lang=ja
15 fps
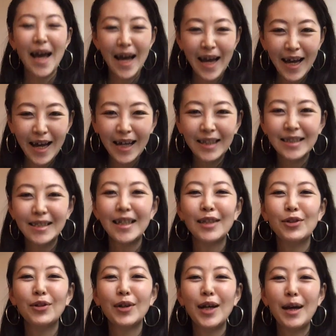はい、じゃあ
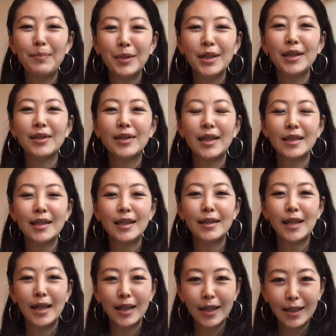動画見てくださっ
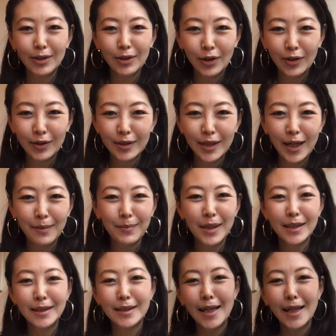てありがとうございまし